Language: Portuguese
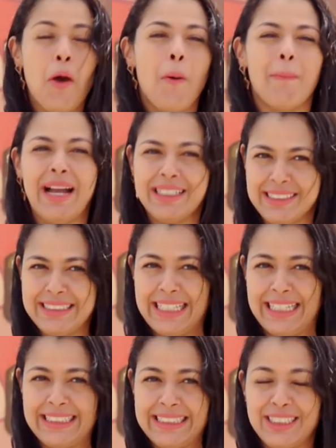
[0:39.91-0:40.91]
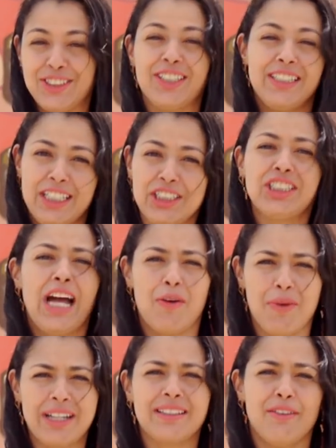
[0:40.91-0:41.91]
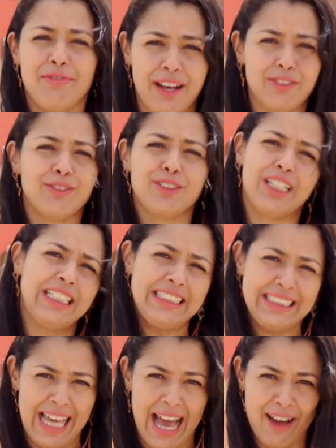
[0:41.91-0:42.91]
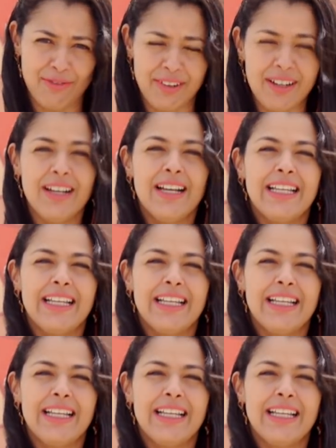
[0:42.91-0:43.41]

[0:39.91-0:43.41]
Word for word: O mais interessante é deixar o artefato onde ele estava